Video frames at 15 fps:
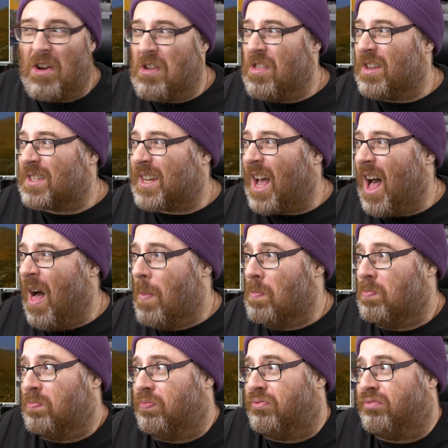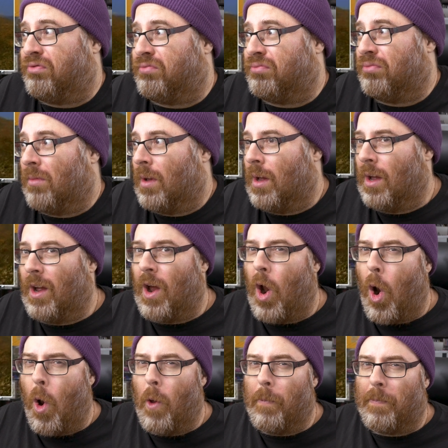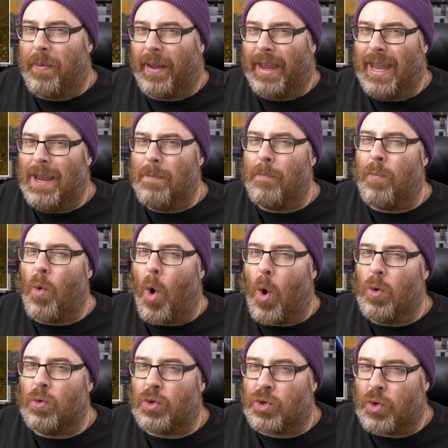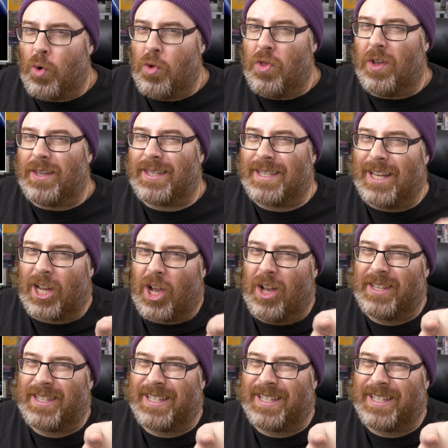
Un Oscar? Un prix pour un jeu de Sega